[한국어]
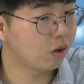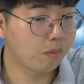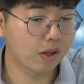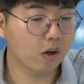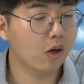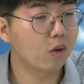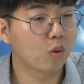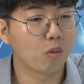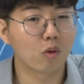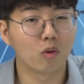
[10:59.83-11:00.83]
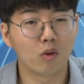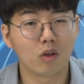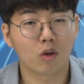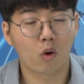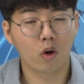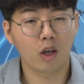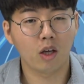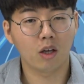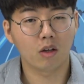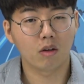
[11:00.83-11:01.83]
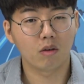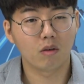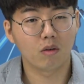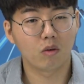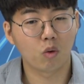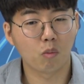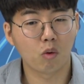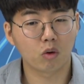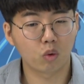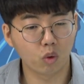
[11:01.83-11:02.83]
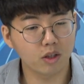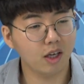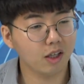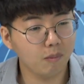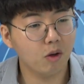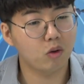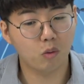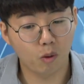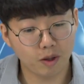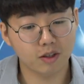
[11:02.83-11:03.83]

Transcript: 배당 관련 종목군들은 거의 종목 돈이 생기면 좀 얼마씩